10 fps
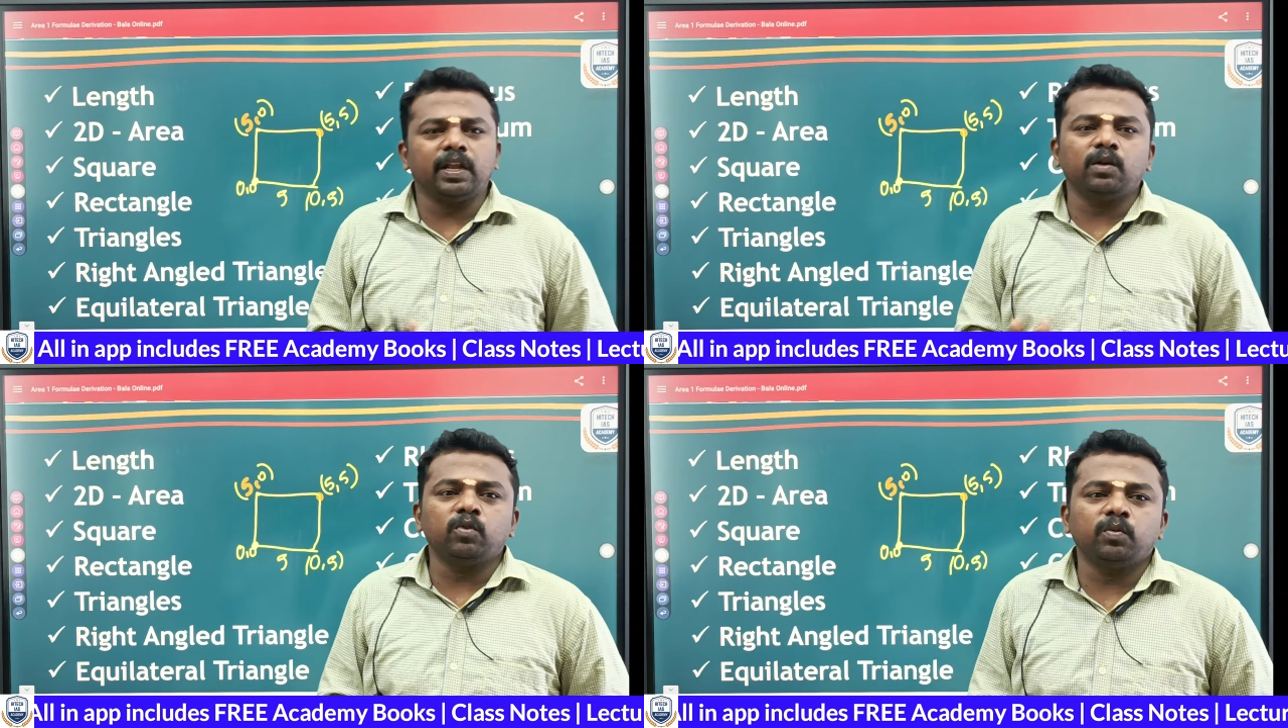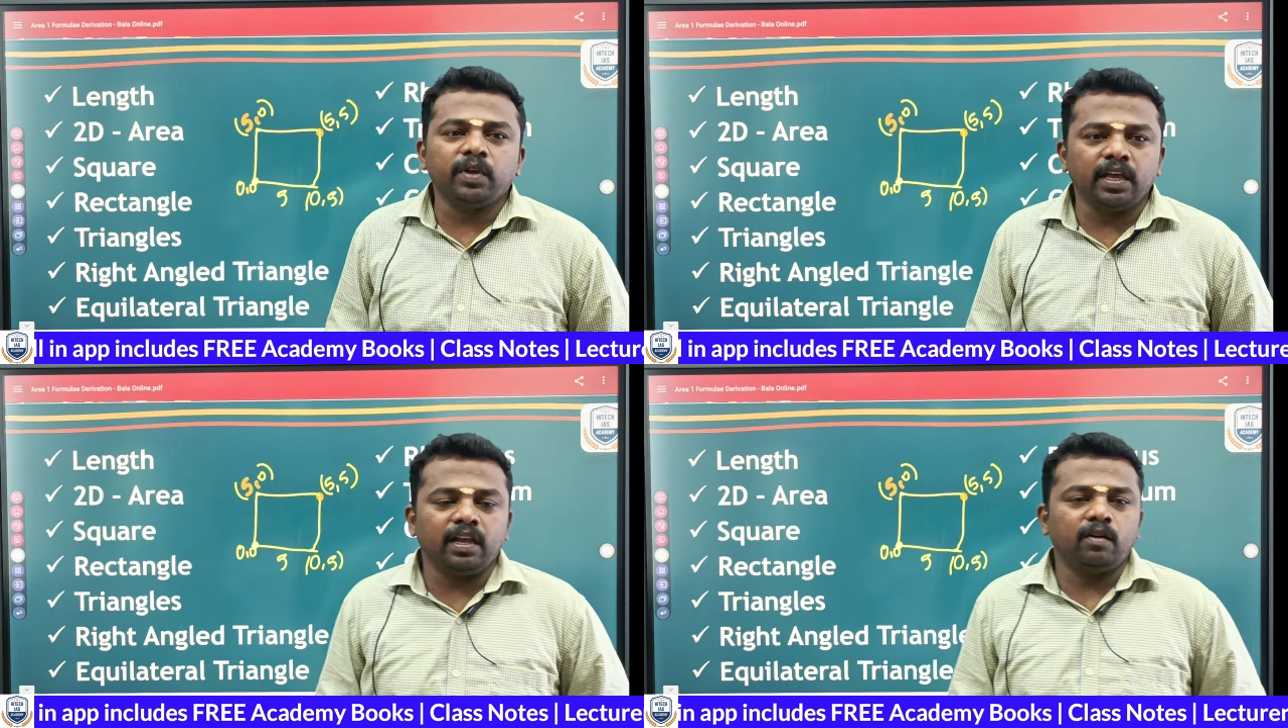படிக்கும்போது
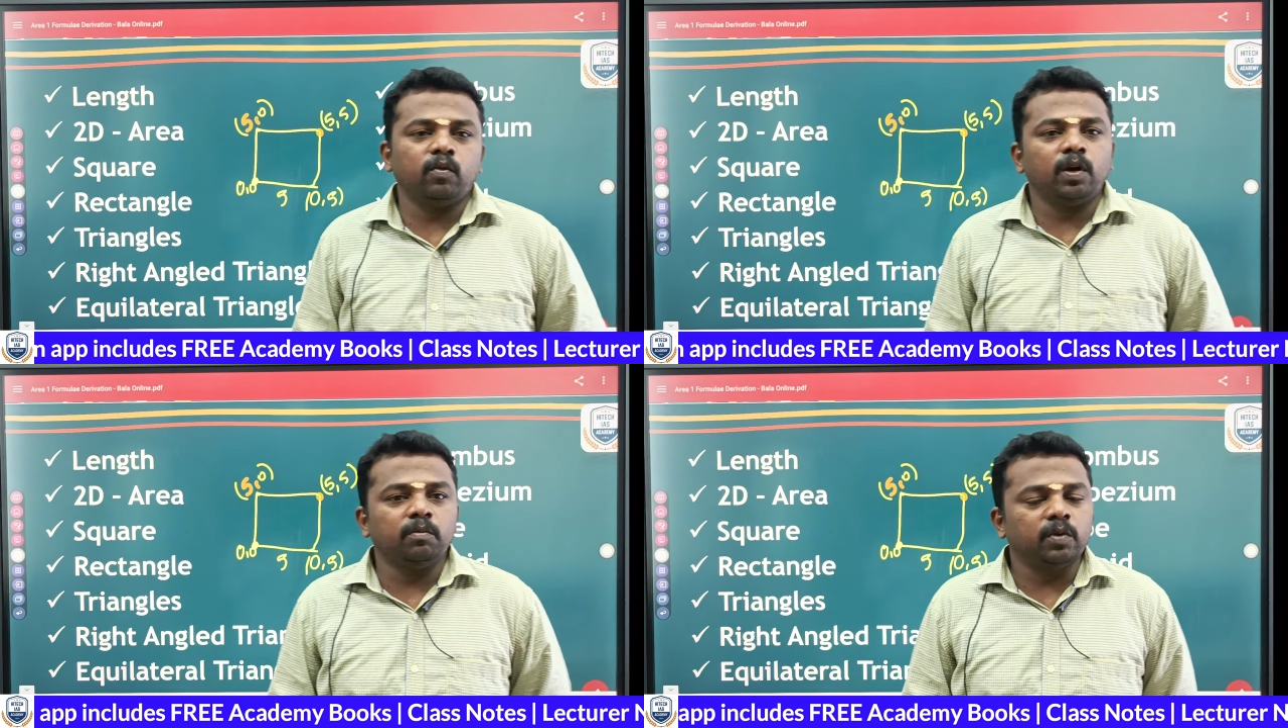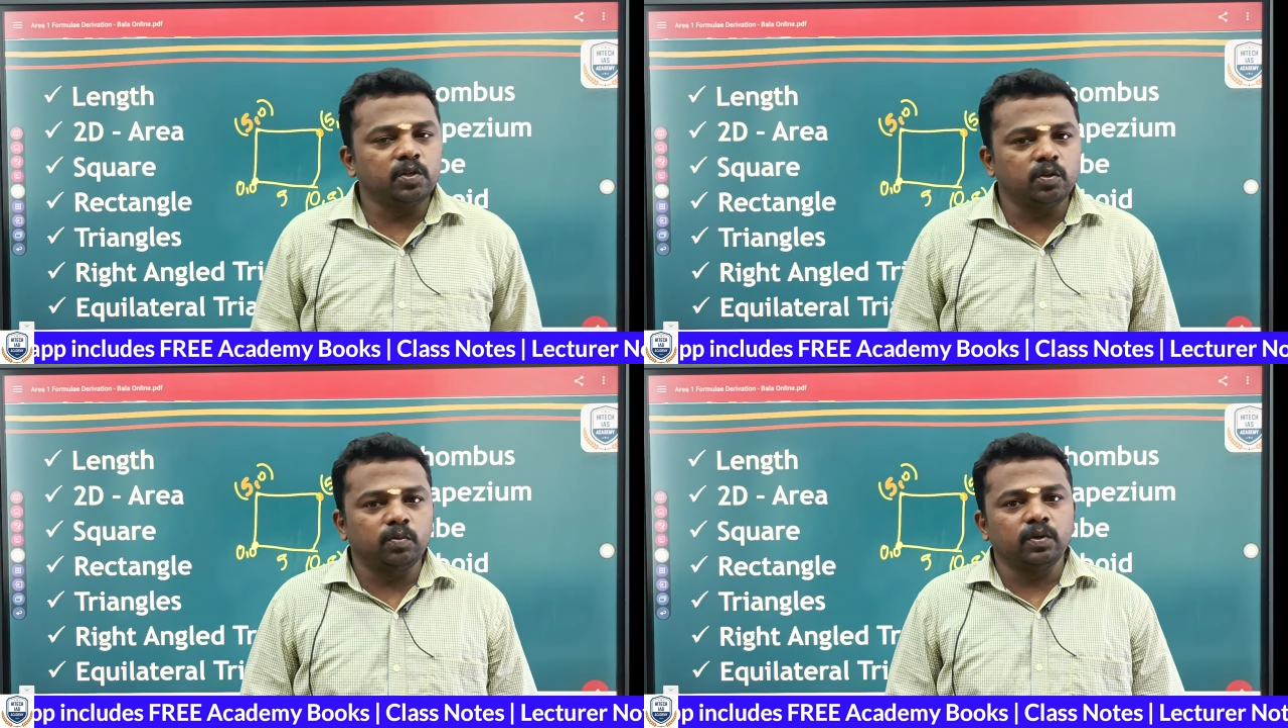நம்ம ஏரியா அண்ட் வால்யூம்
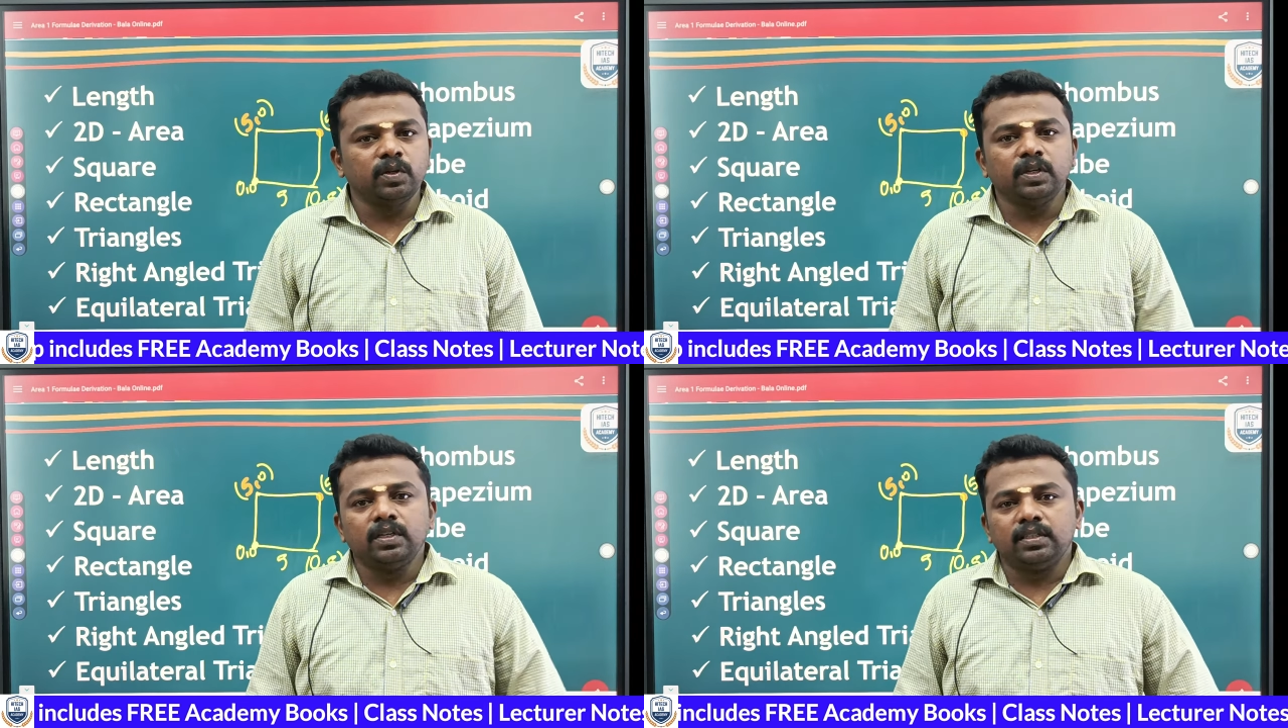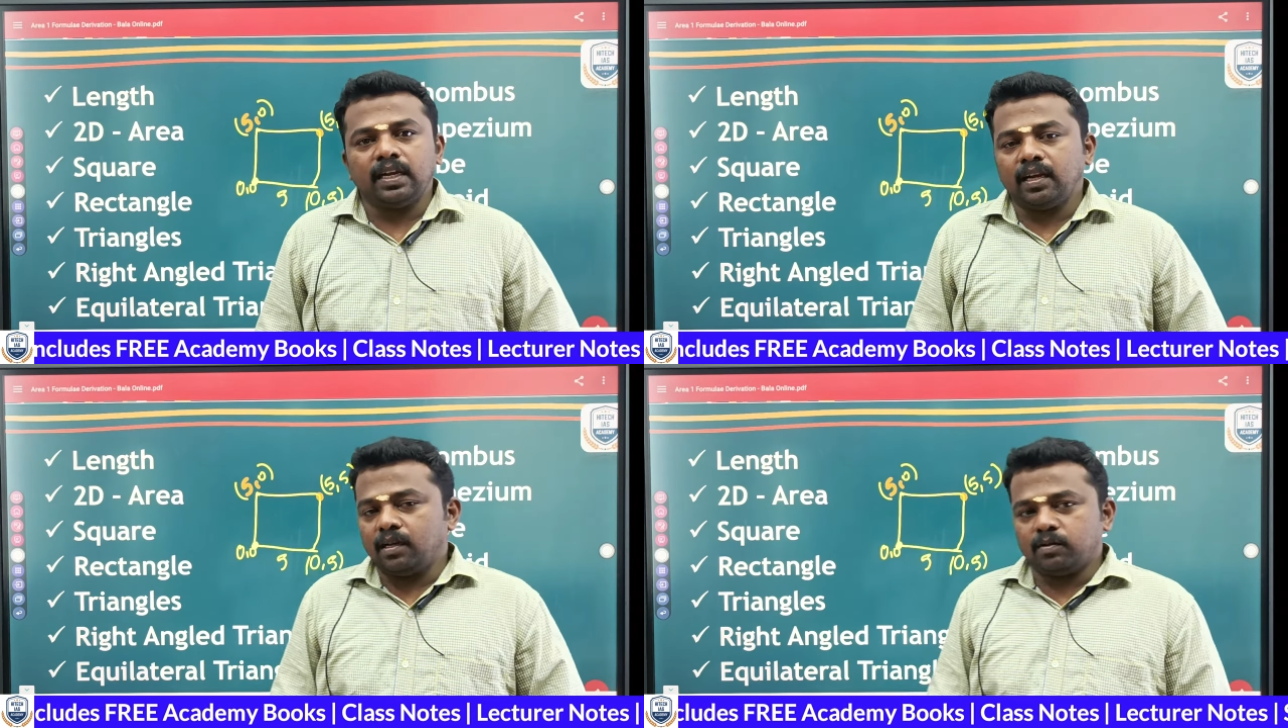படிச்சு வச்சிருக்கோம்
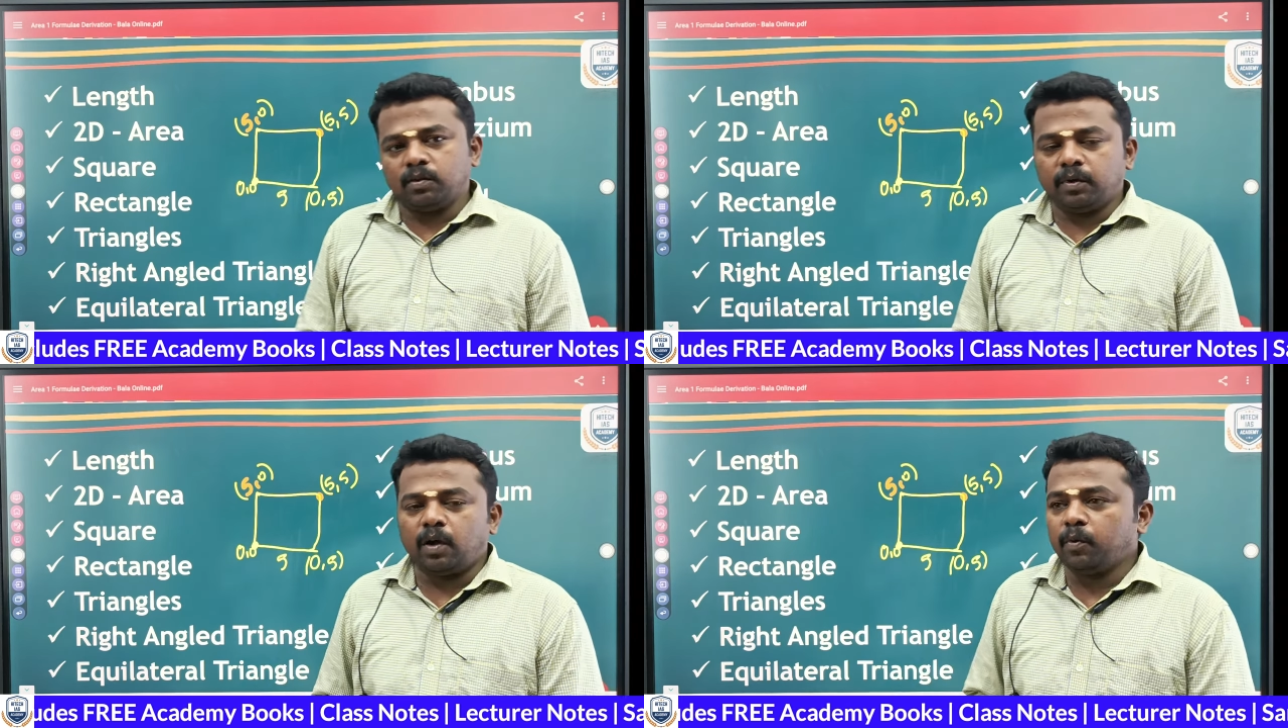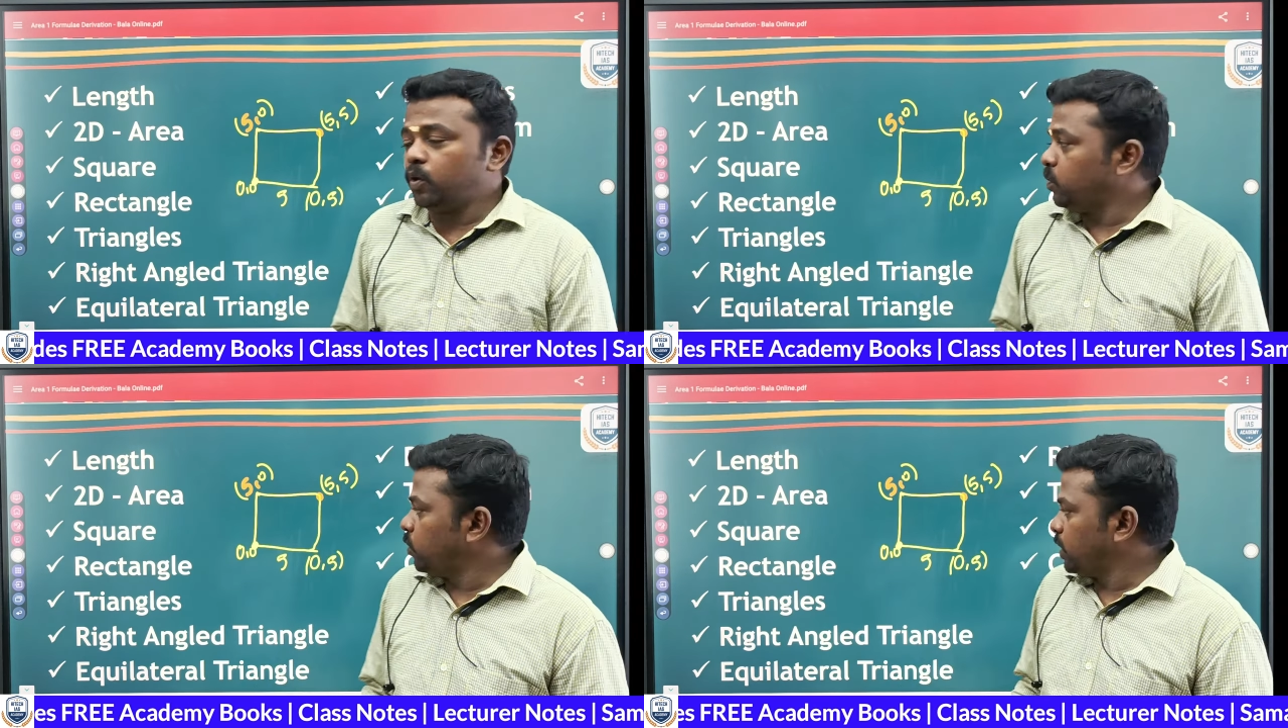சரிங்களா ஸோ நம்ம
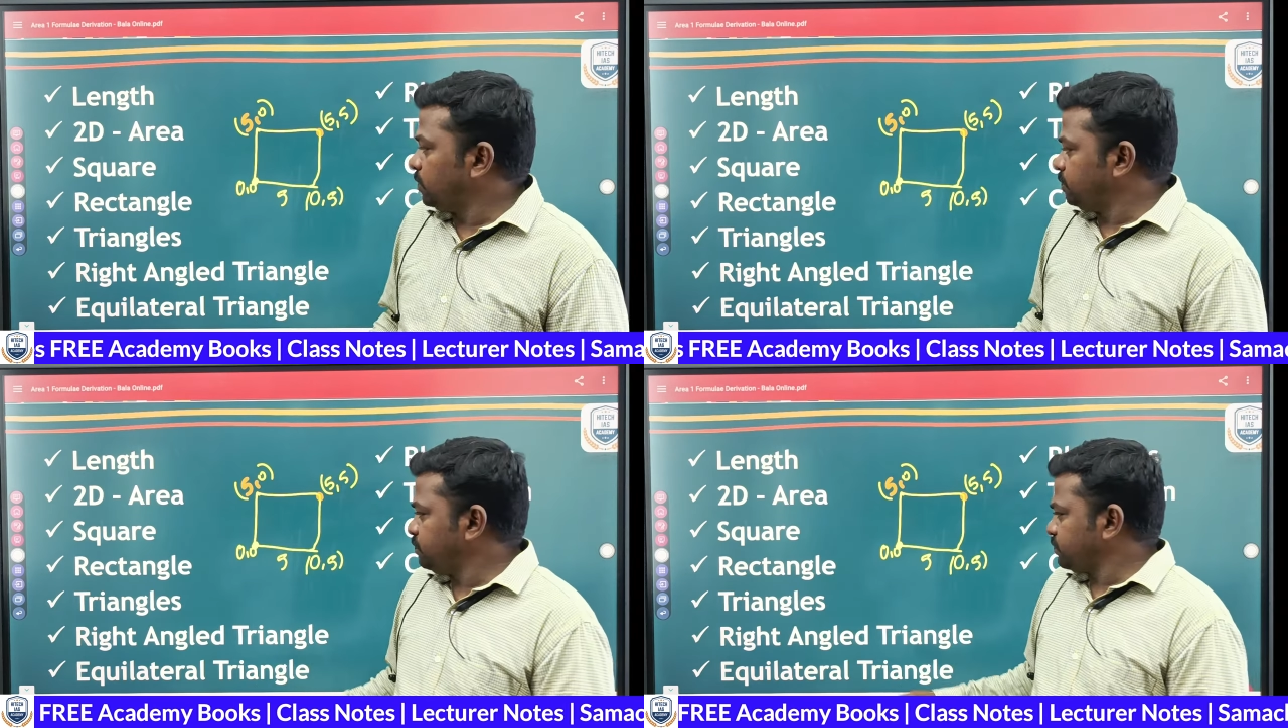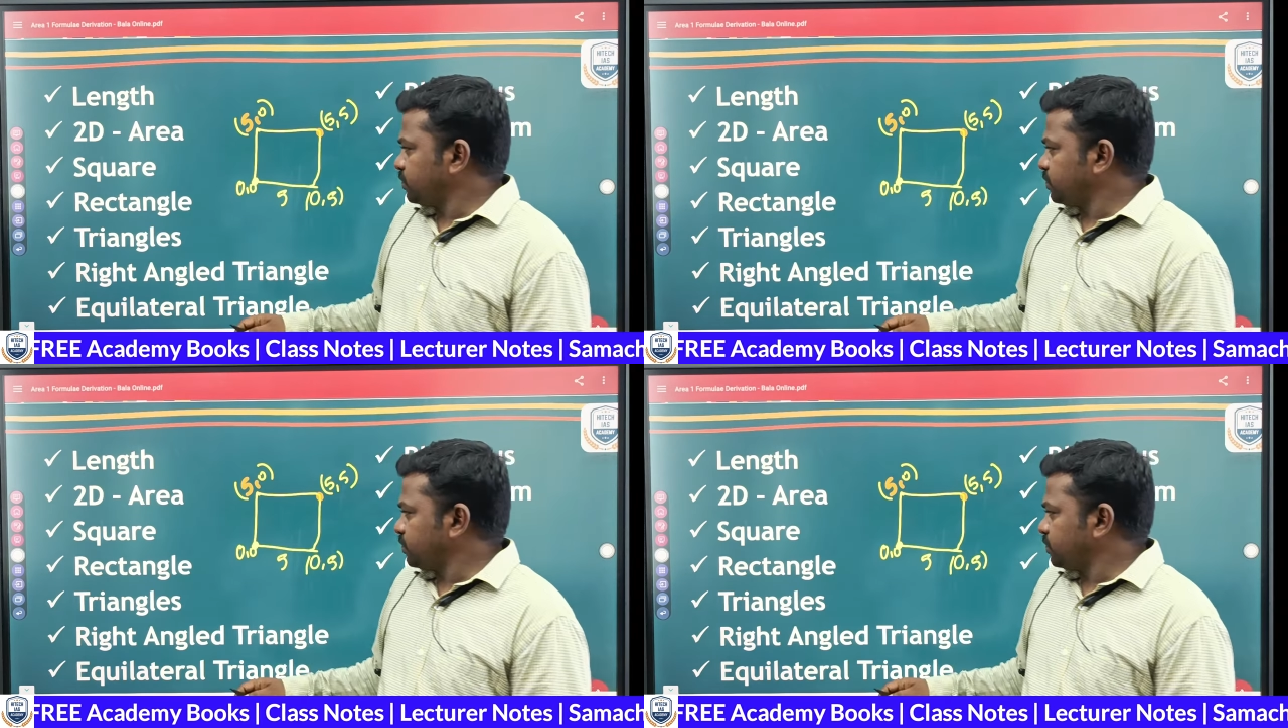டாபிக் உள்ள போகலாம்